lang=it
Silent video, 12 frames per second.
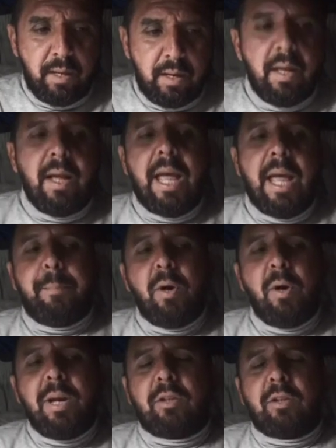E poi
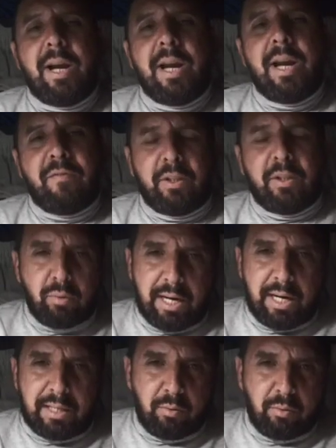la sorella mi ha fatto
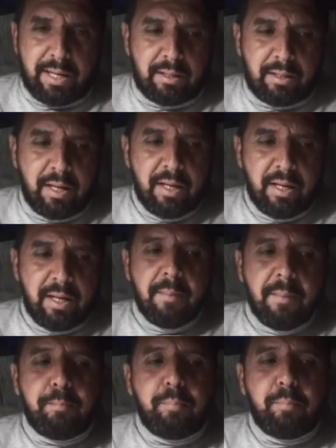un'altra domanda.
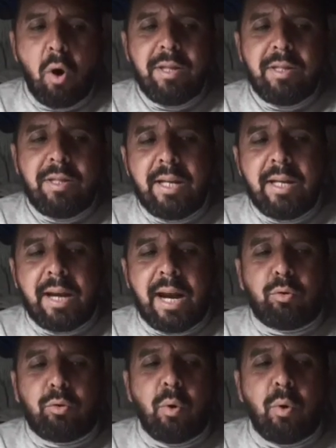Puoi dire
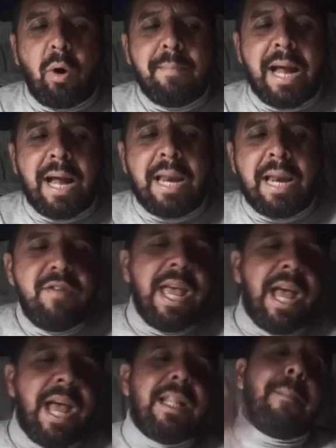al tuo animale
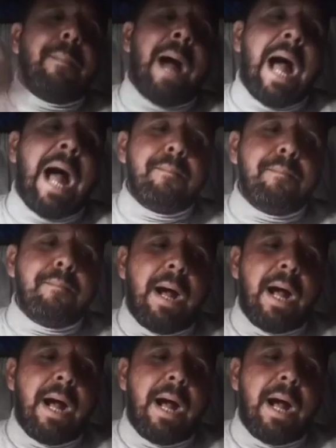vieni da mamma?